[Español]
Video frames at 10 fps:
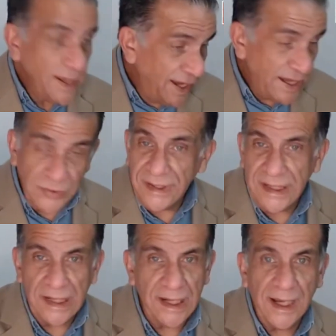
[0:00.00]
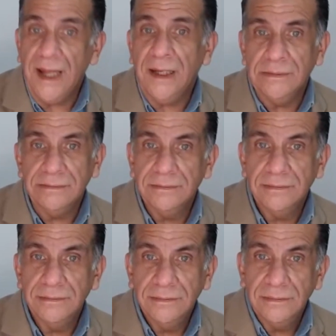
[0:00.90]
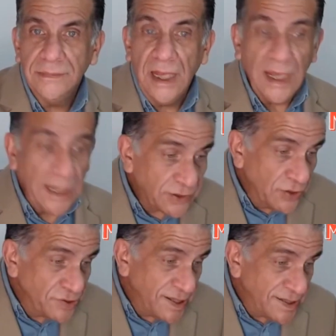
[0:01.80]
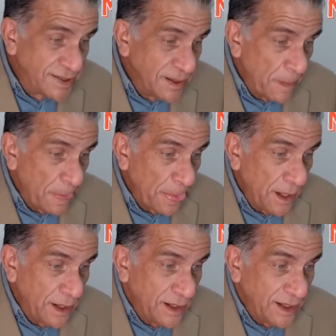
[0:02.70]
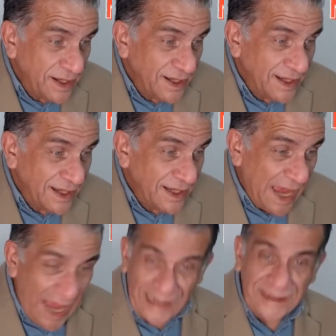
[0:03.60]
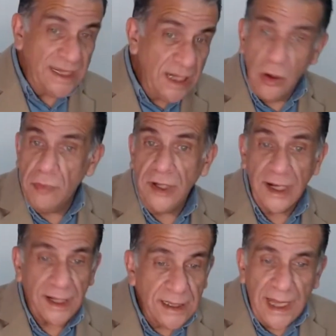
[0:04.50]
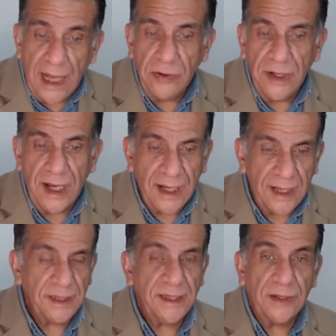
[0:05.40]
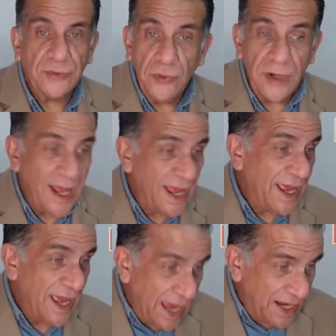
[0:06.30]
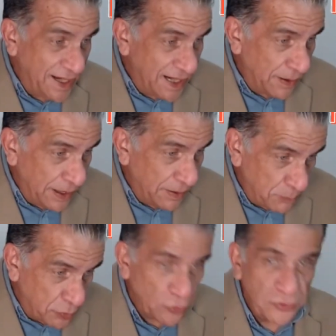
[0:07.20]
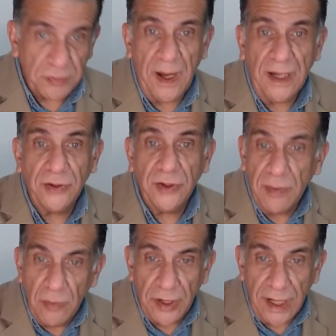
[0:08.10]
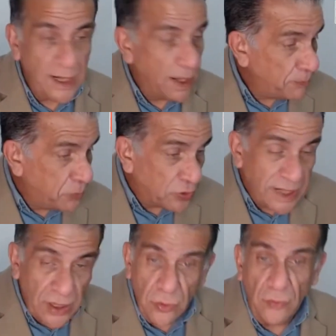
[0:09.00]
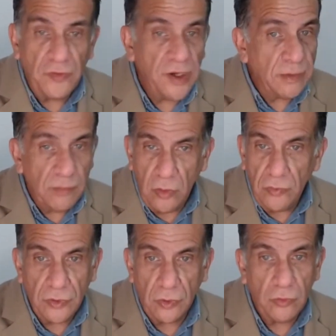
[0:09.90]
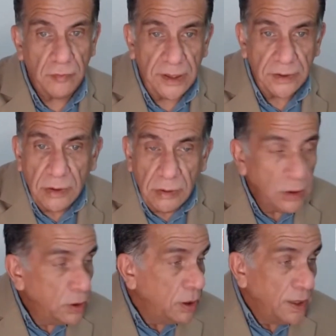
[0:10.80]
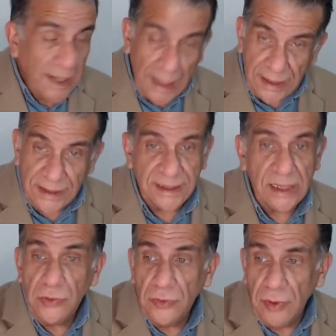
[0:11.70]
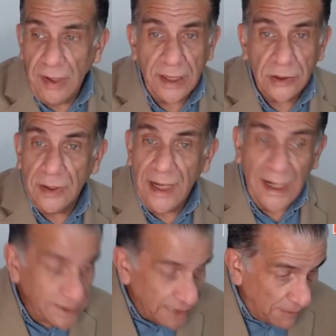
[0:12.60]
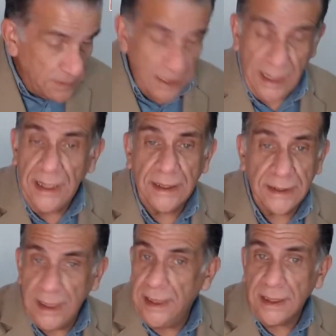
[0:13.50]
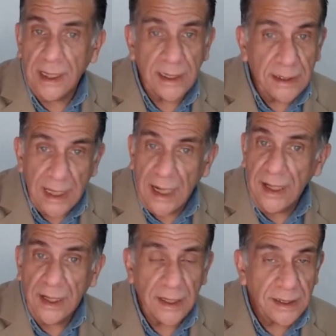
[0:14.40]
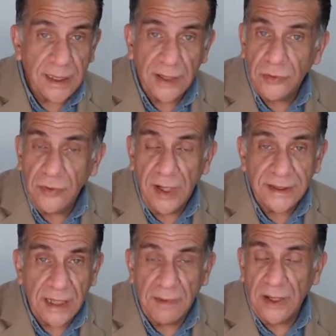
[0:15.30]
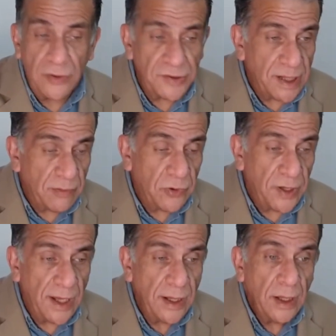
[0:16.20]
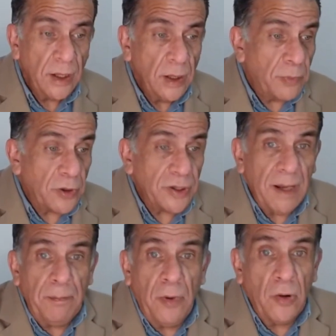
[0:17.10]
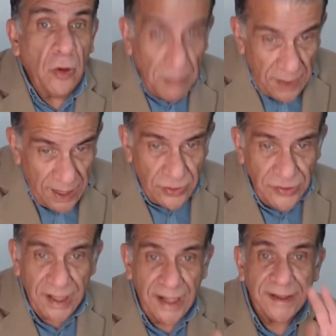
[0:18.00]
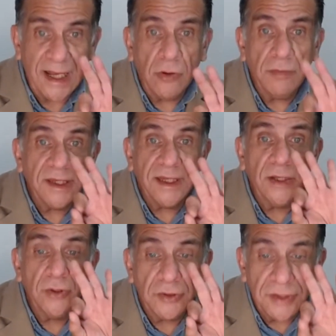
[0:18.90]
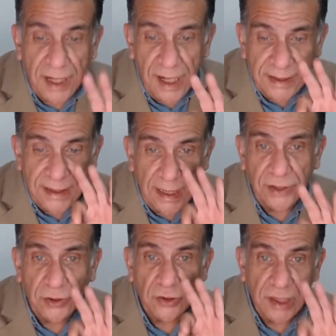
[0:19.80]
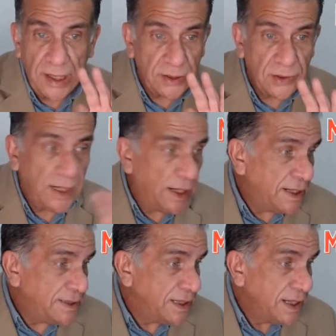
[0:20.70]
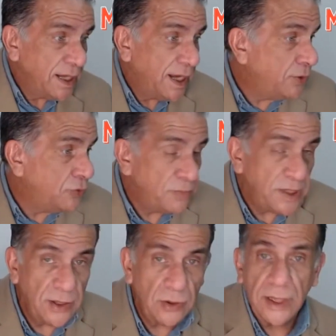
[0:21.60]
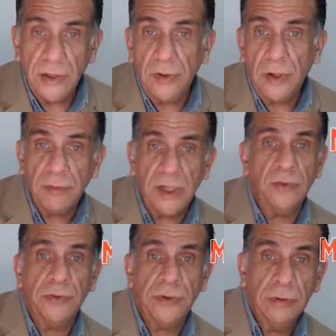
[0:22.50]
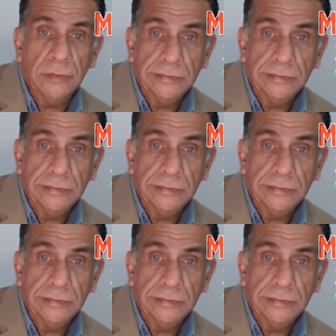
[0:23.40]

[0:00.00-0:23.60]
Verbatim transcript: Eso es ilegal. Entonces, Así como le quitaron la candidatura al prospecto de Morena porque no firmó un documento, el Instituto Electoral también le tiene que quitar la candidatura a Salvador Zamora porque por lo menos está cometiendo tres delitos electorales en un video que dura un minuto.